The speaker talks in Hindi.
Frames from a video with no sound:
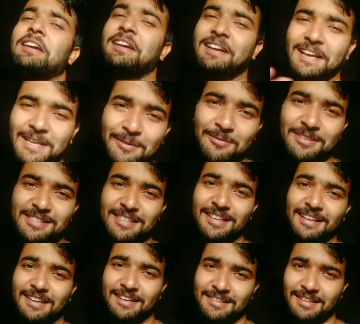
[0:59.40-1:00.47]
कहीं भी शेयर
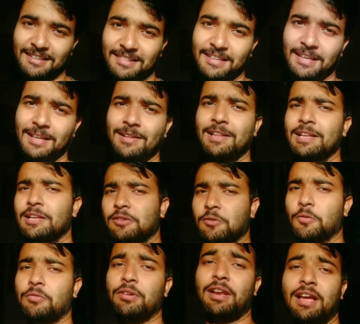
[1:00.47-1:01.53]
कर सकते हैं तो
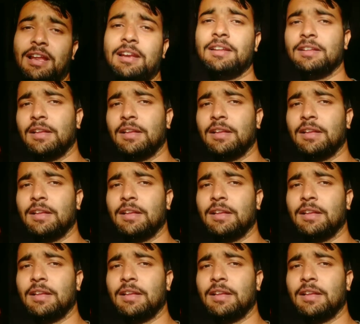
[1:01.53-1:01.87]
फिलहाल